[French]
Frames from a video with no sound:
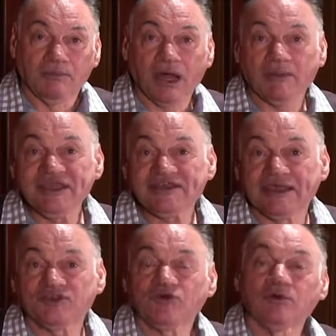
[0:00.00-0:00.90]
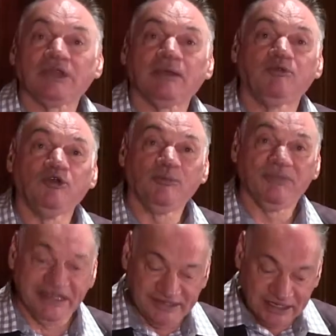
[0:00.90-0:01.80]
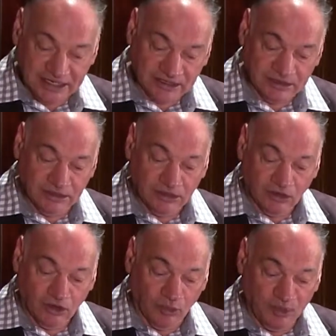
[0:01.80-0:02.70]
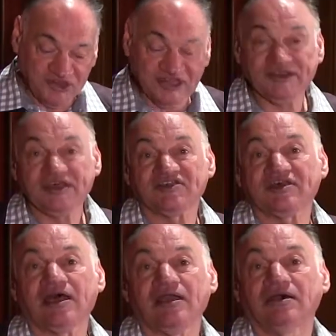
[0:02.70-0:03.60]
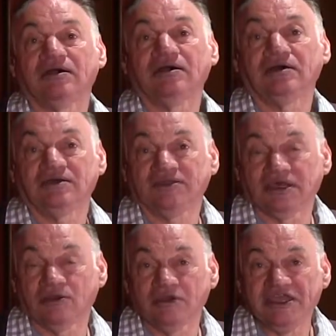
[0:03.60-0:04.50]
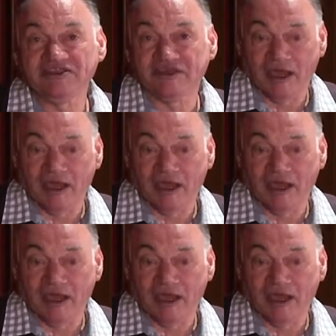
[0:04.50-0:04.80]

Parmi ces tombes les plus mythiques, on peut citer celles d'Héloïse